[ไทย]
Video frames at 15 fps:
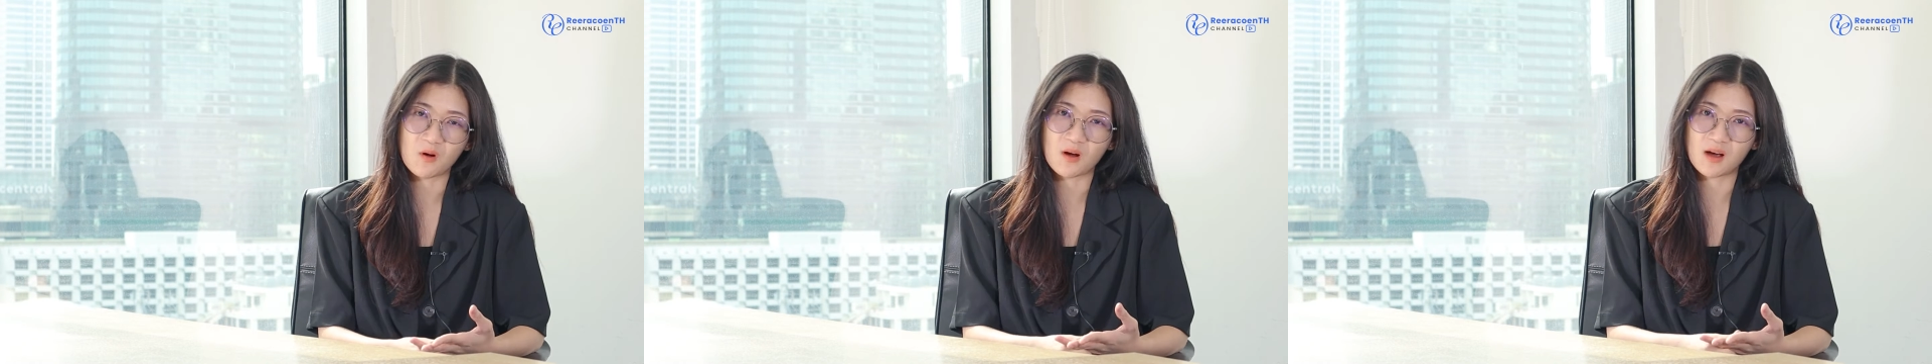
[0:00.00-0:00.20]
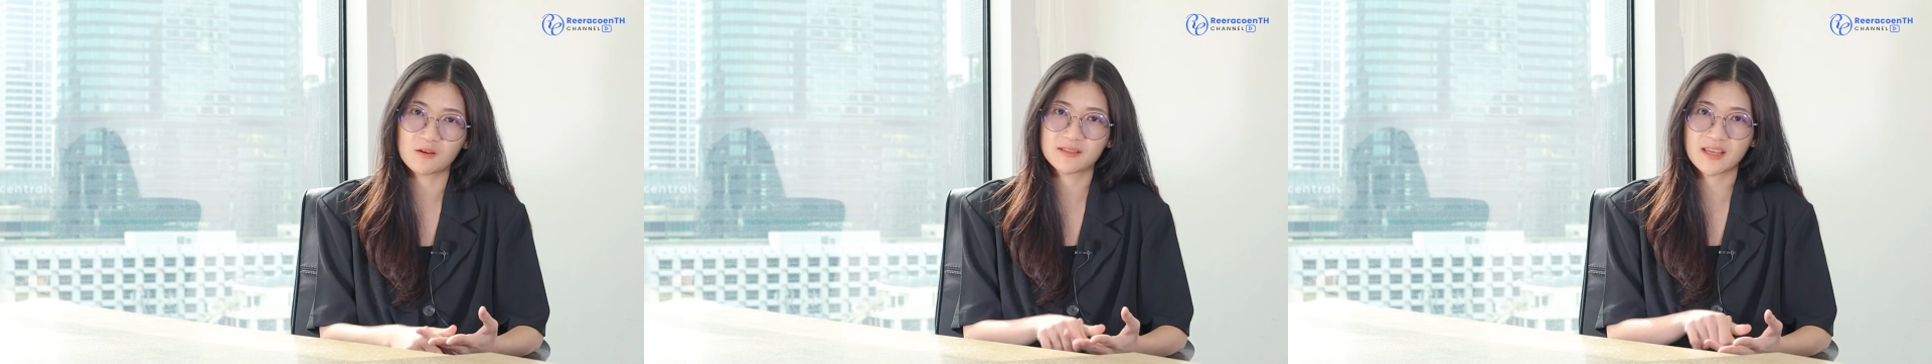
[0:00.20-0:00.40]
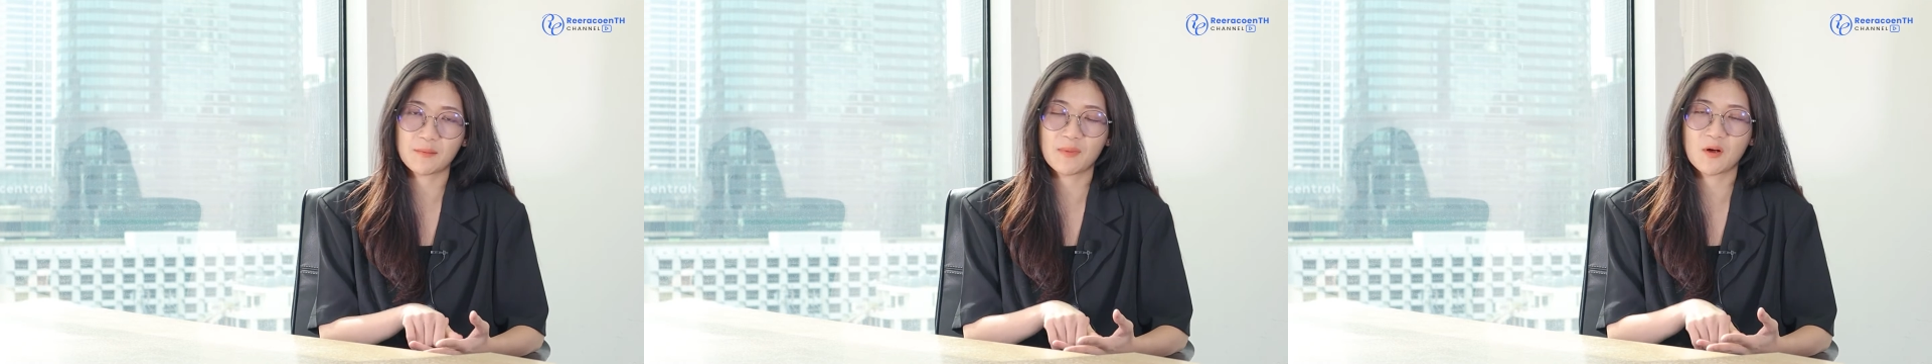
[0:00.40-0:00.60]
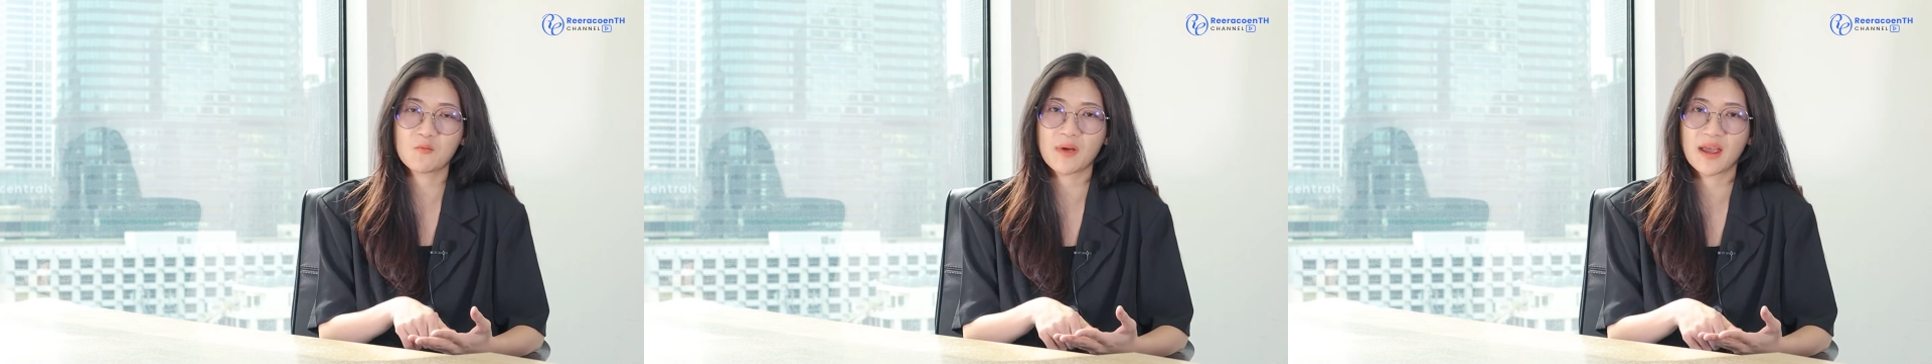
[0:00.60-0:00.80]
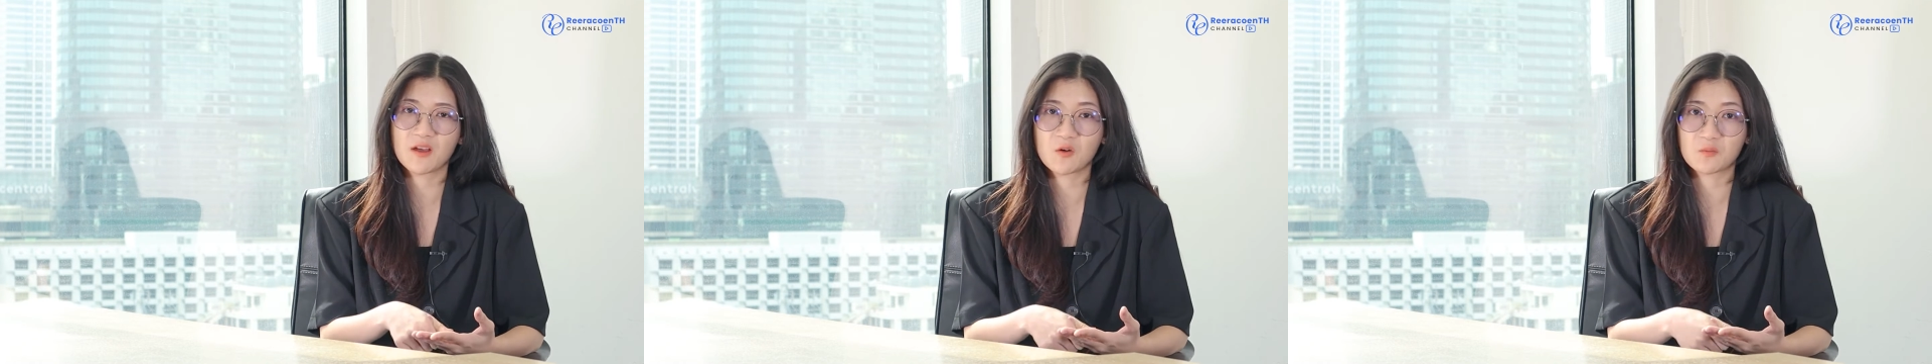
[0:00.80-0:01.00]
บอร์ดเข้าใจเป้า
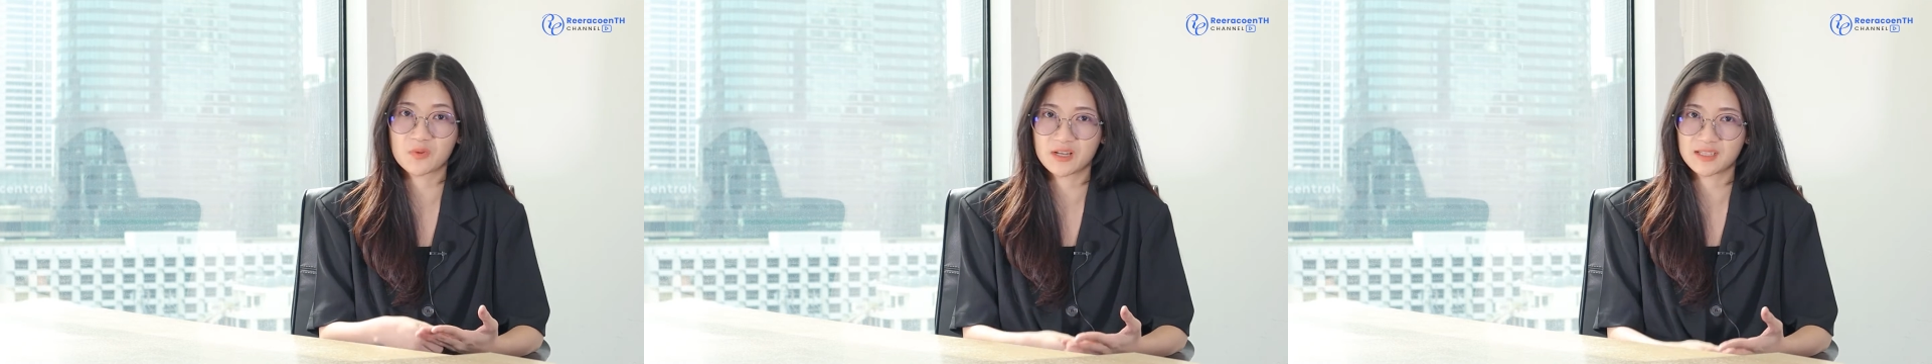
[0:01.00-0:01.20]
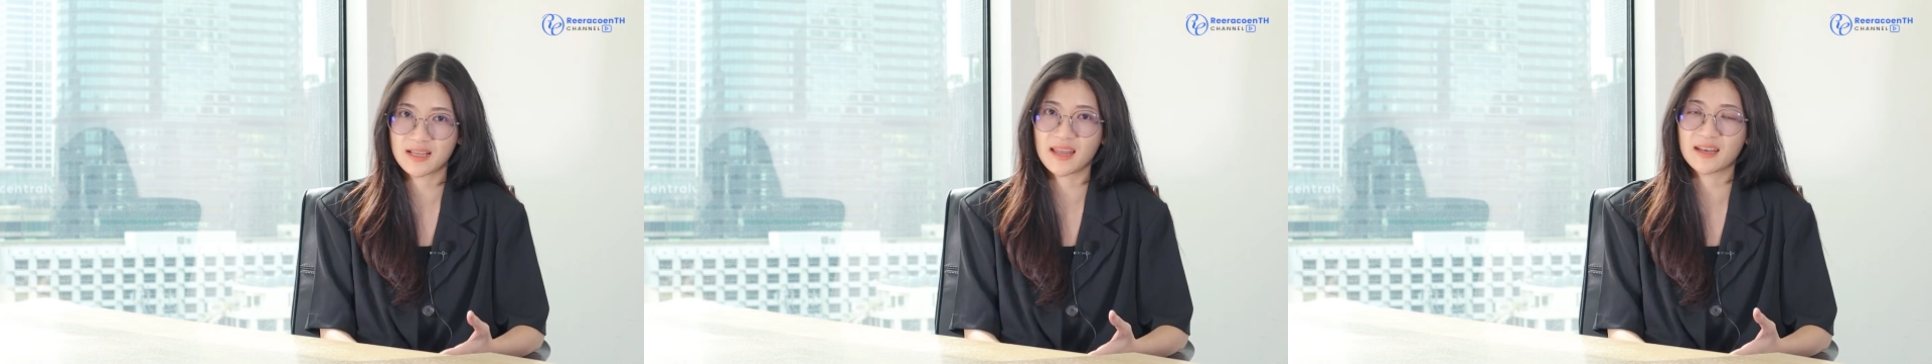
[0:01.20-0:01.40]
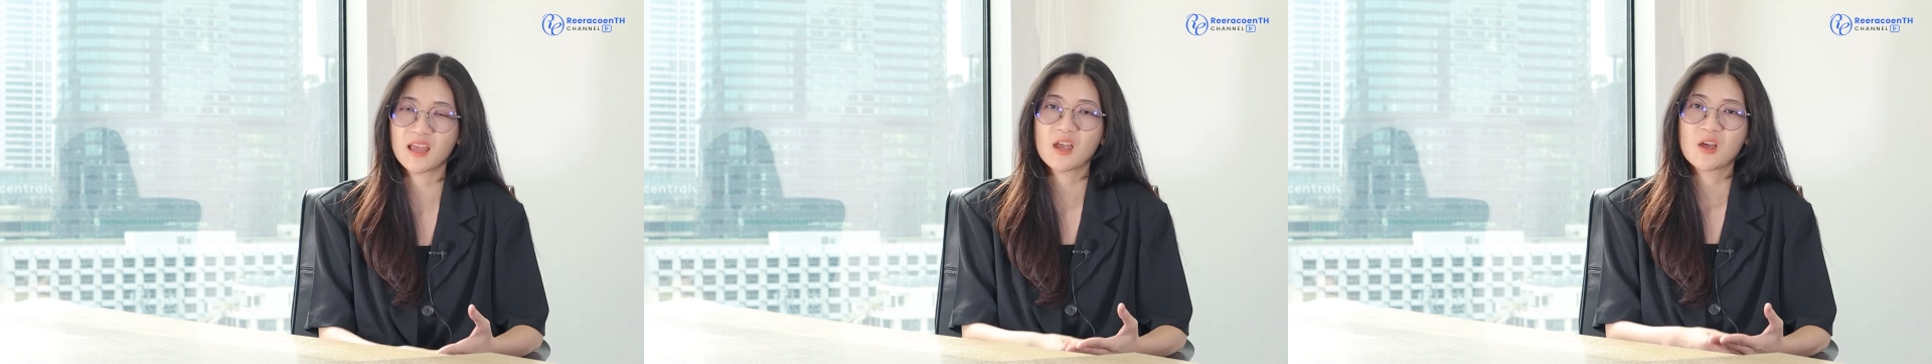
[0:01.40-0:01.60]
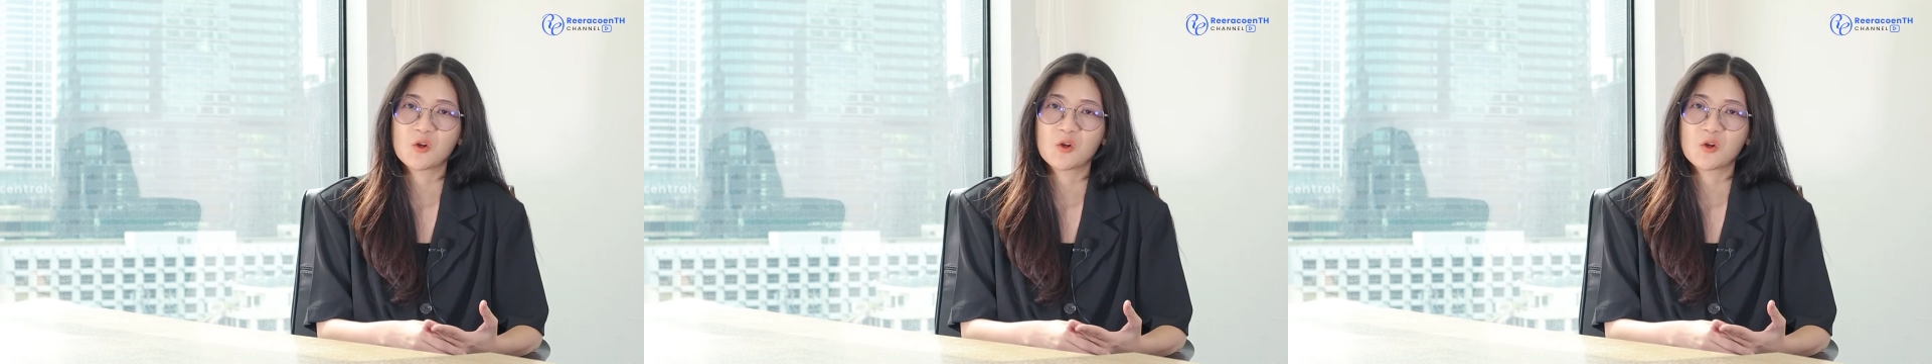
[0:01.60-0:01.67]
หมายของบริษัท